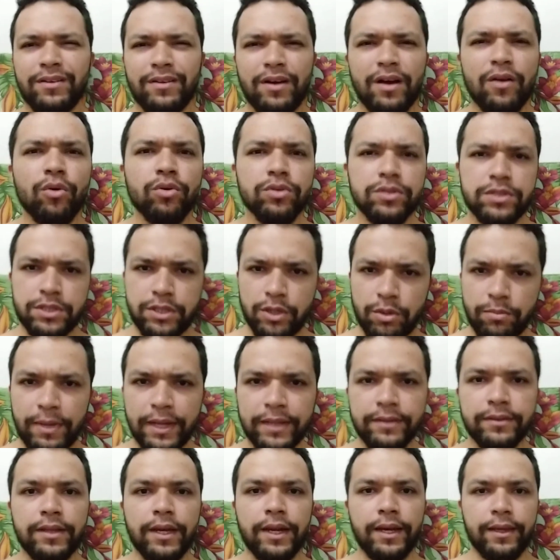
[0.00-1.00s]
Aconteceu
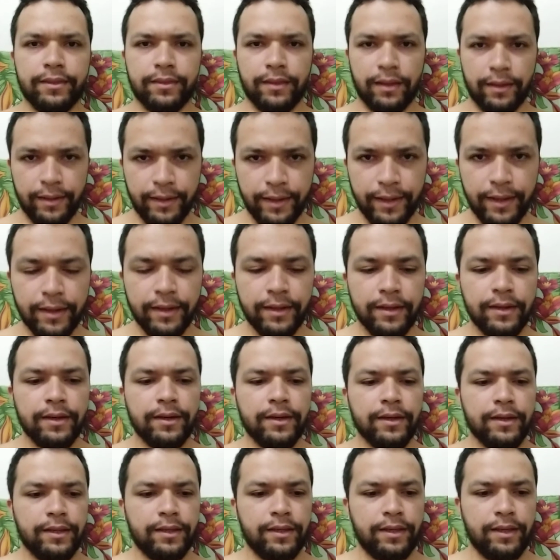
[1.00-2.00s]
uma treta, né?
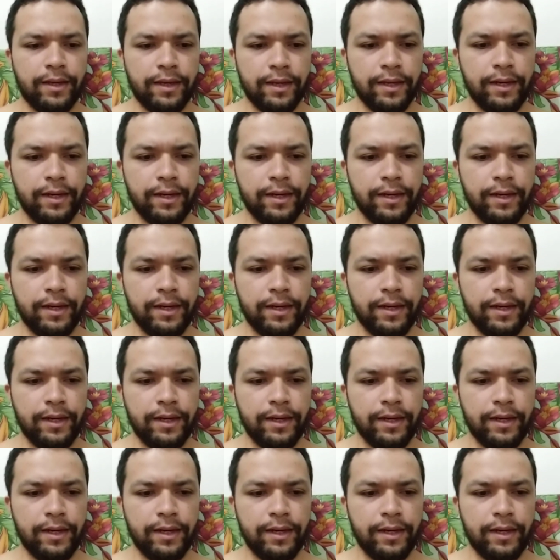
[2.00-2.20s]
Que